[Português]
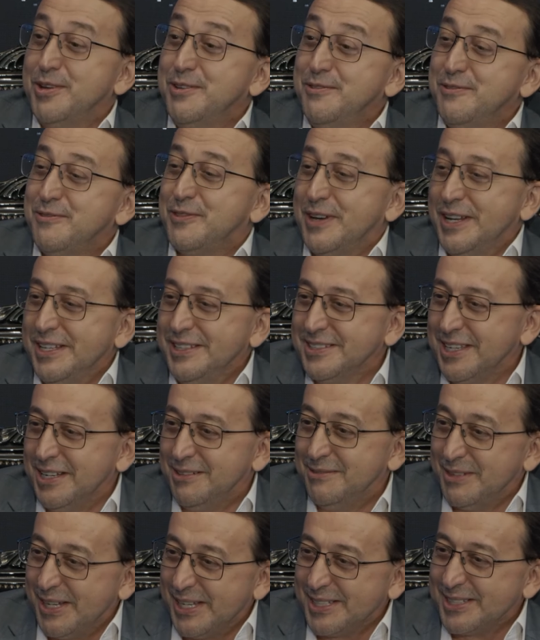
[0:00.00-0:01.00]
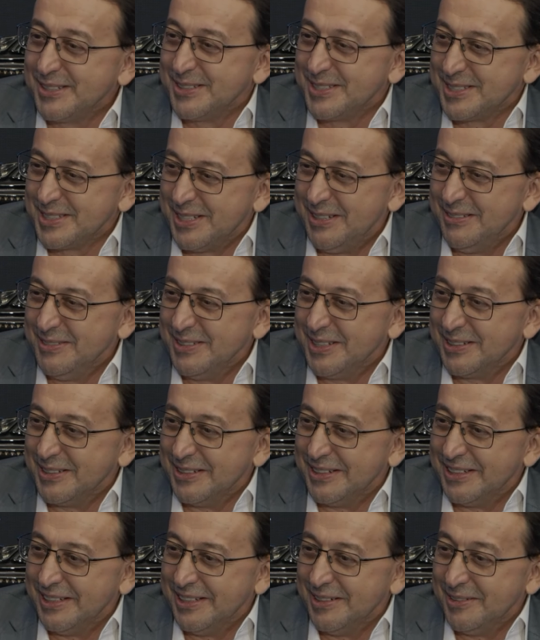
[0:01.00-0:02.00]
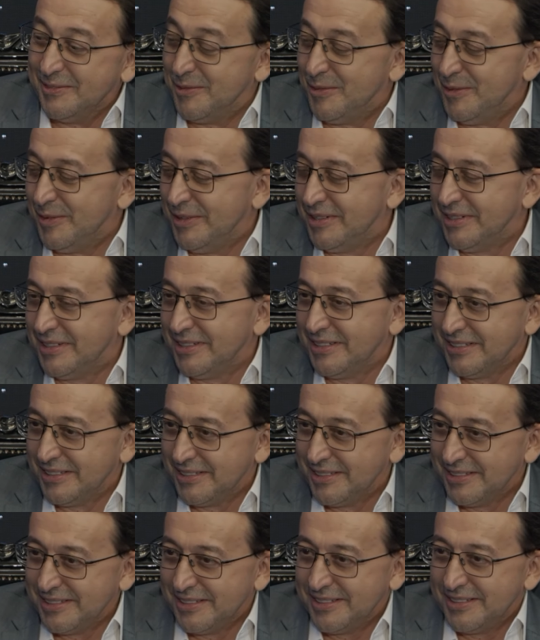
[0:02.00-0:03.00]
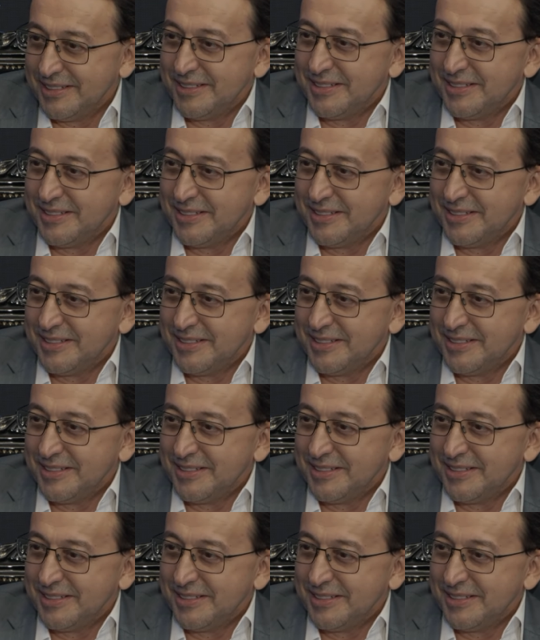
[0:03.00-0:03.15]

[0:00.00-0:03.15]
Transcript: enfrentamento Opa, seu amigo, né? Excelente. Só um